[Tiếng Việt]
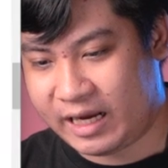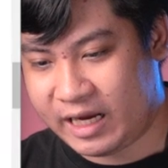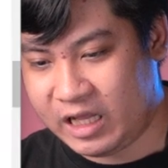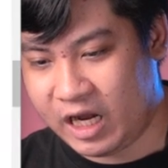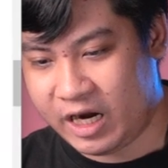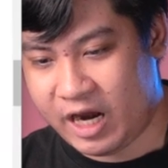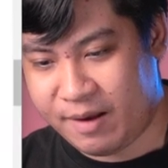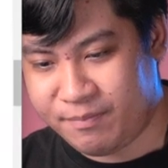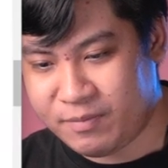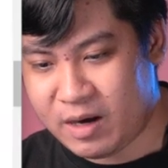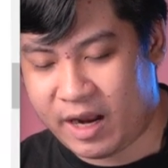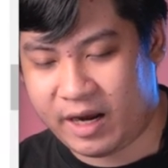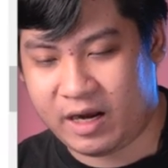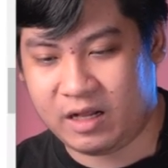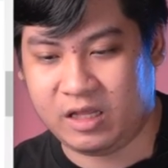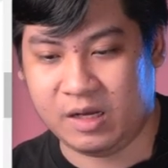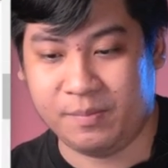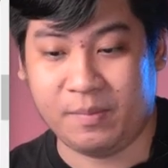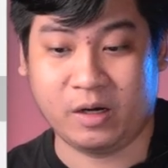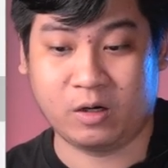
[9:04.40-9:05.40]
tại cái thời điểm này
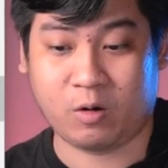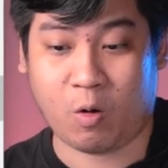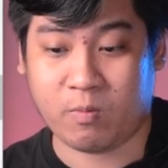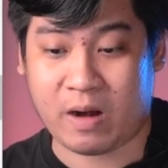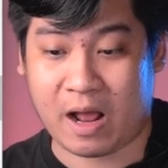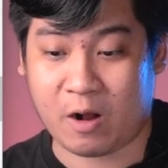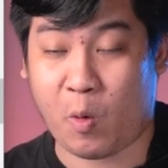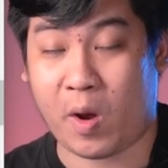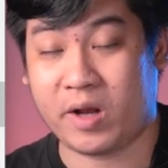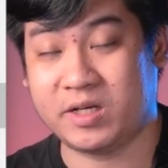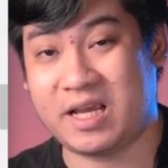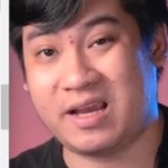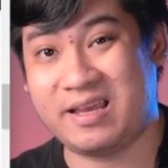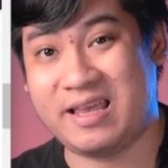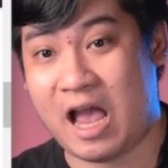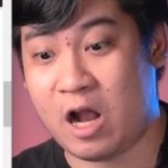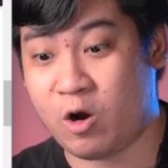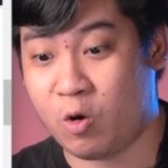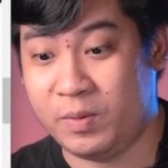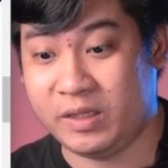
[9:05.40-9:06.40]
đó thì mình cũng đã quan sát
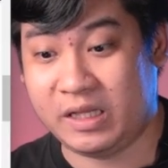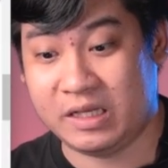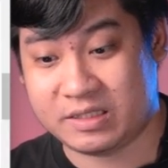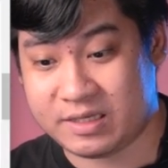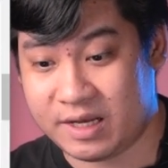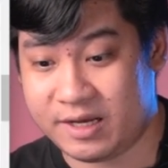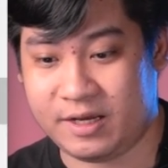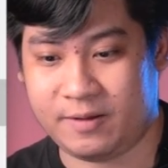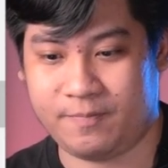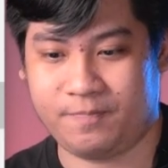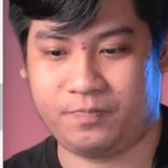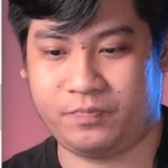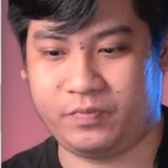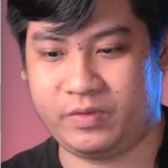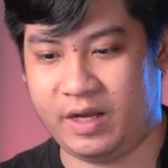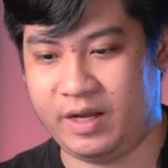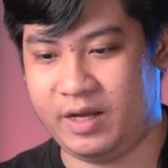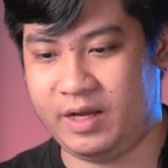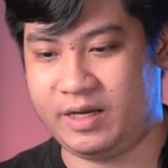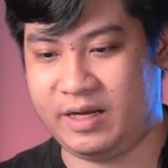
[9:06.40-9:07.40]
giá của BTC
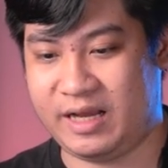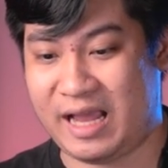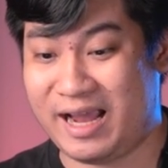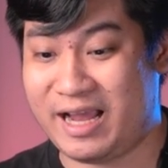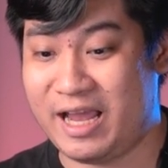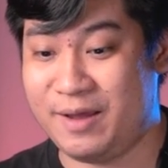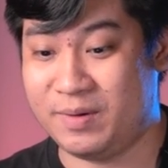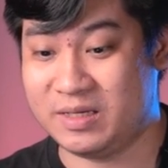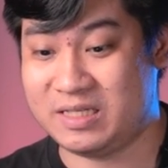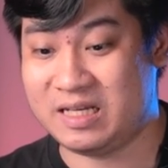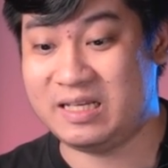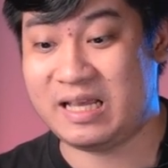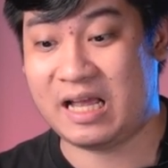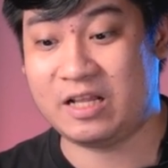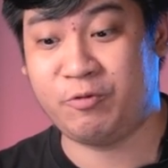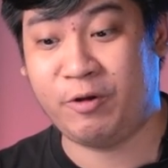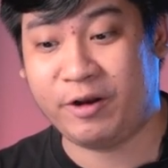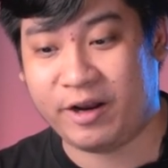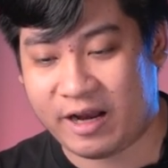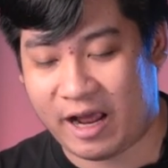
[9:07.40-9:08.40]
thì ngay khi mà CZ
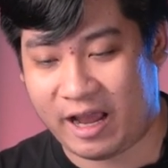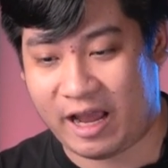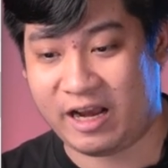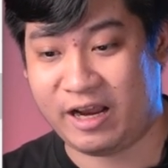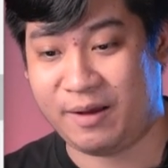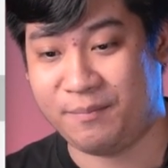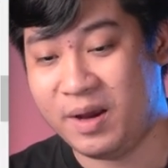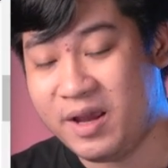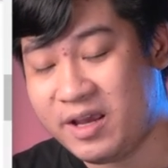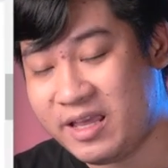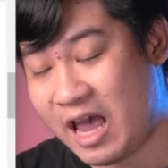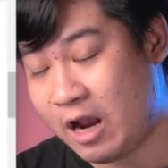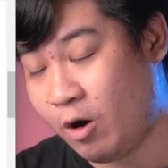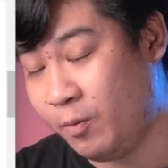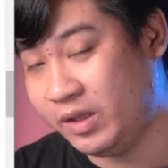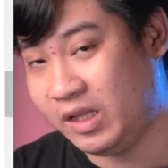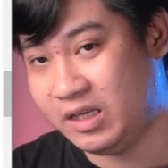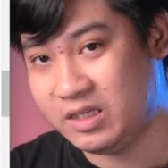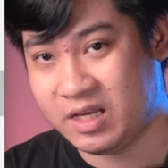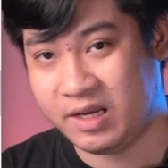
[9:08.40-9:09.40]
tweet cái này anh em biết giá của
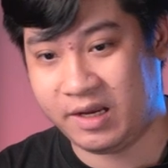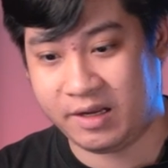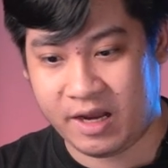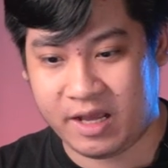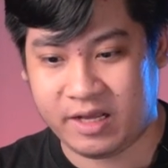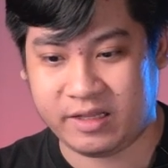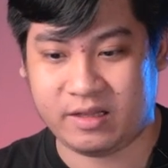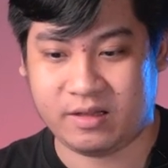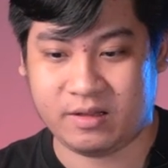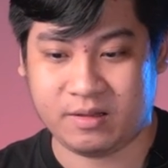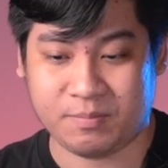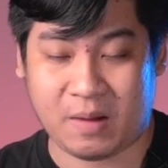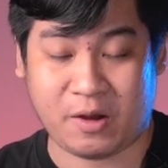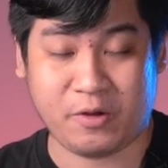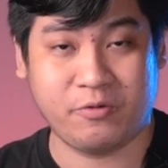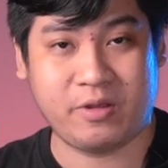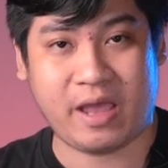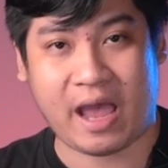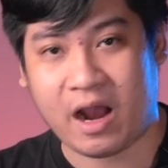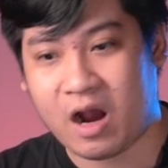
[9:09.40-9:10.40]
BTC đi bao
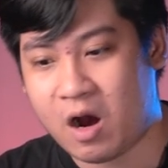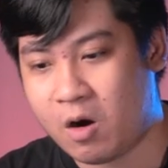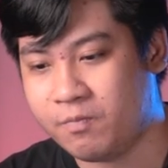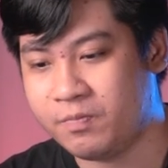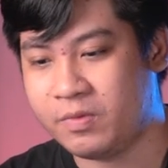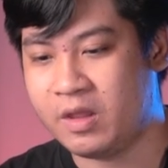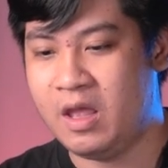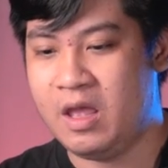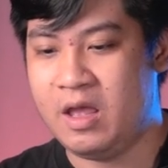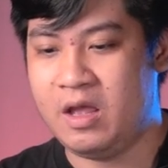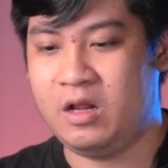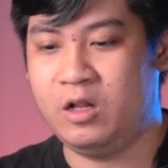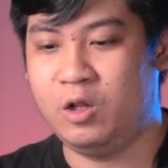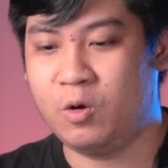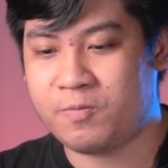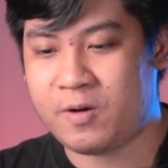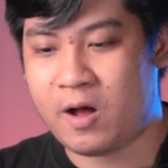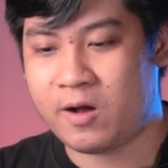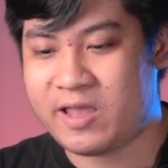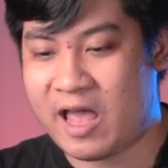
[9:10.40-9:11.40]
nhiêu giá không
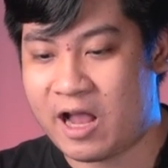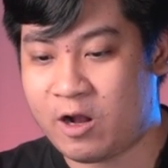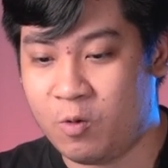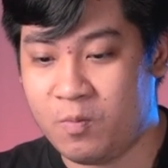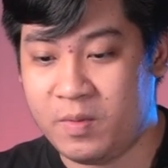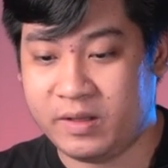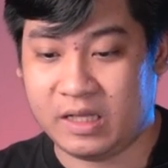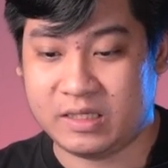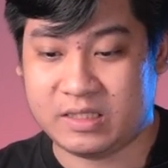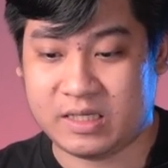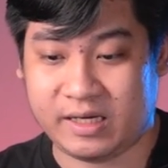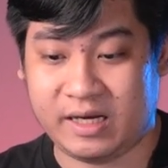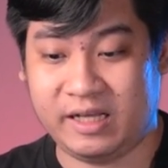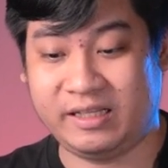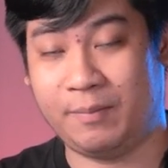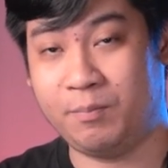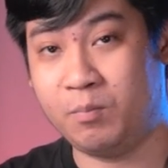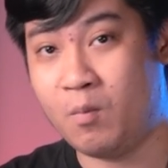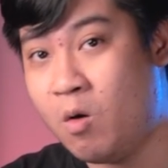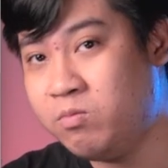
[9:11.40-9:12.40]
lúc đó giá của BTC đi
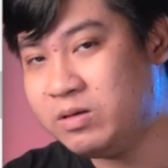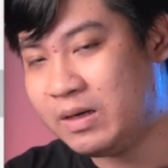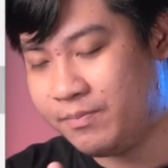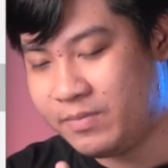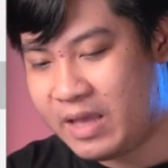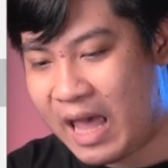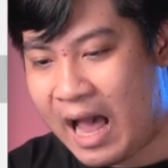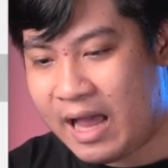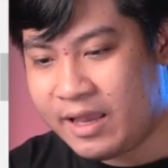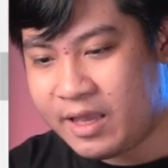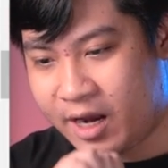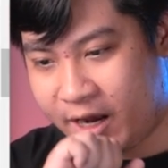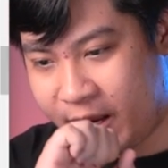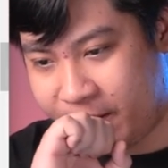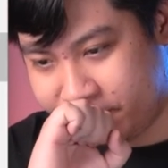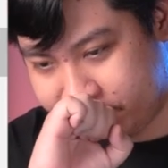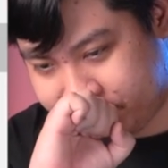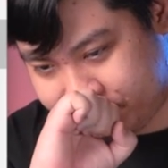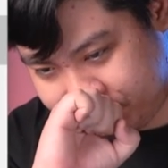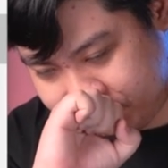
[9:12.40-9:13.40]
tầm 400 giá nha anh
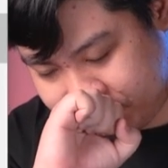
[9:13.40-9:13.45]
em